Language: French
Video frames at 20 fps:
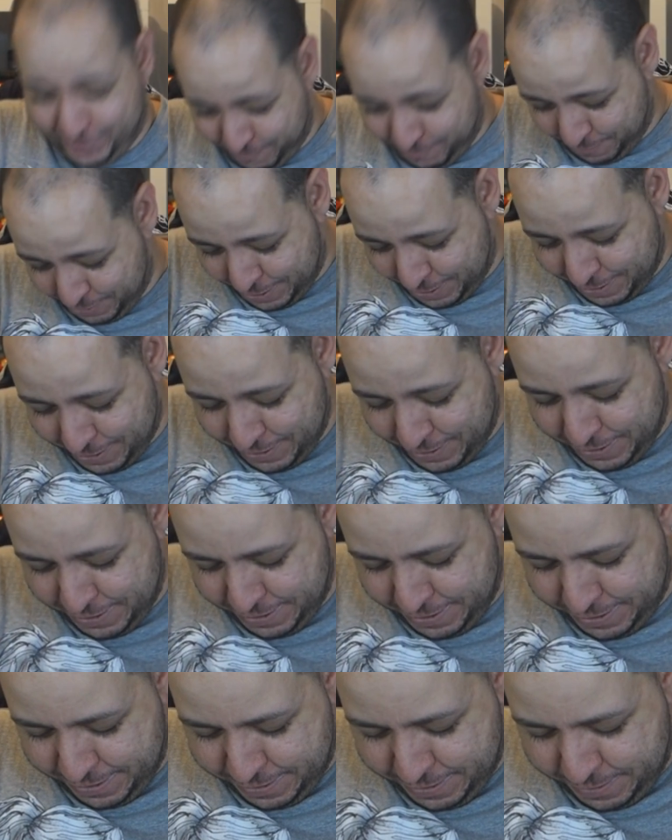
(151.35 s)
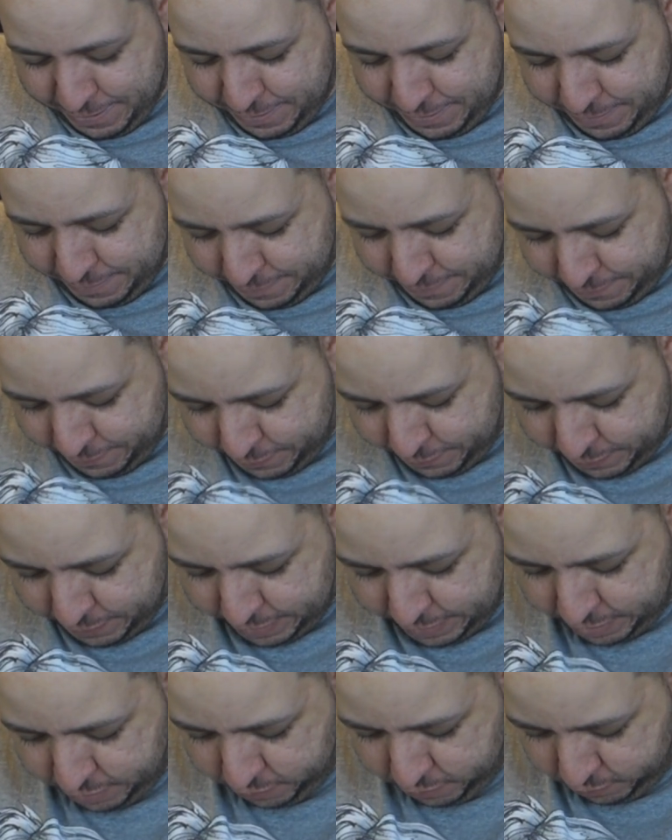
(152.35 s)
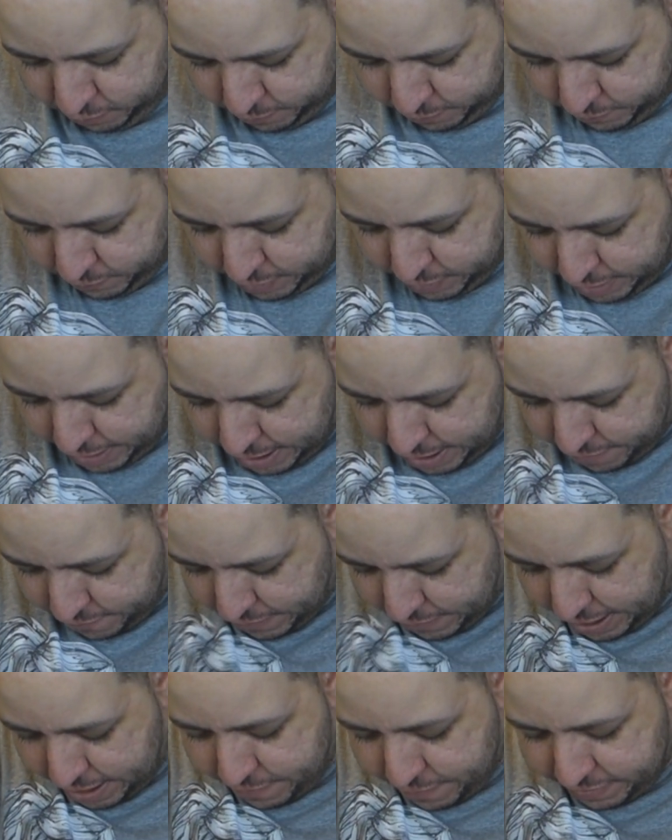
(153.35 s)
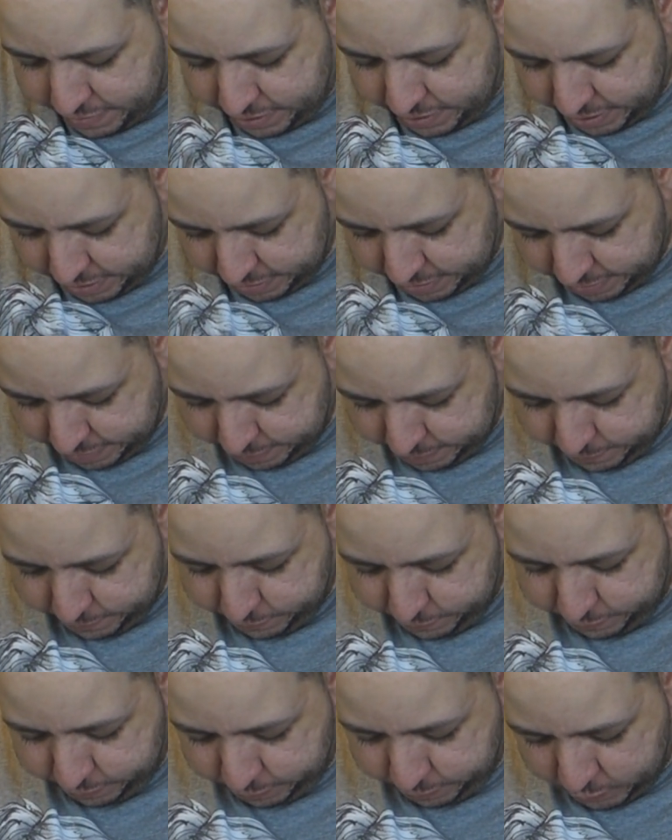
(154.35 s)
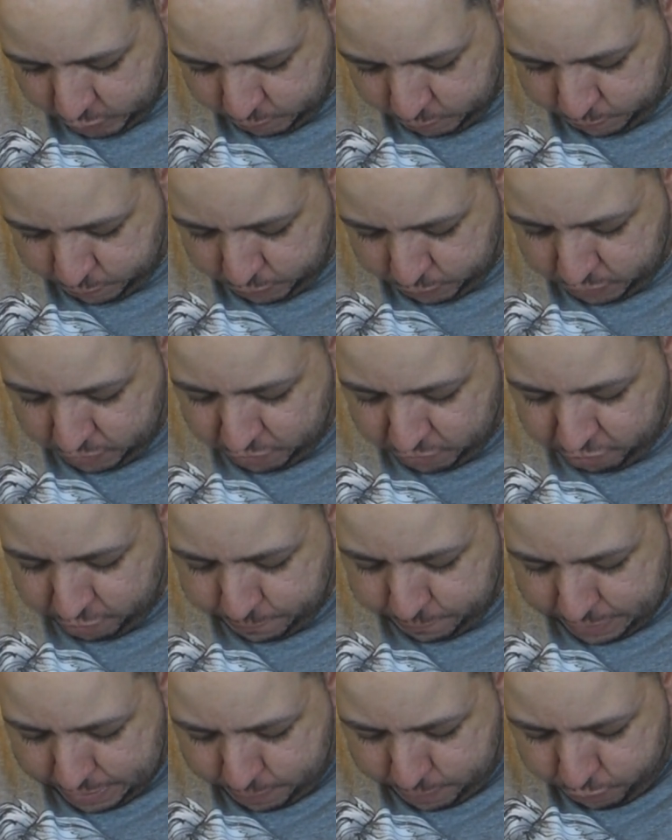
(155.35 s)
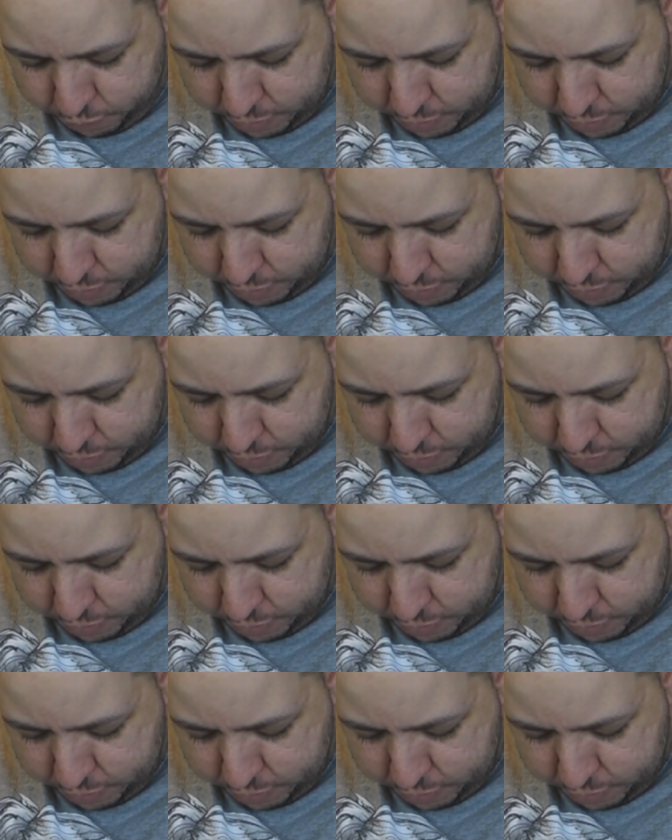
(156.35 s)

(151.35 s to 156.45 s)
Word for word: C'est bien. Attention. Allez, allez, vas-y. Pourtant, j'ai pas un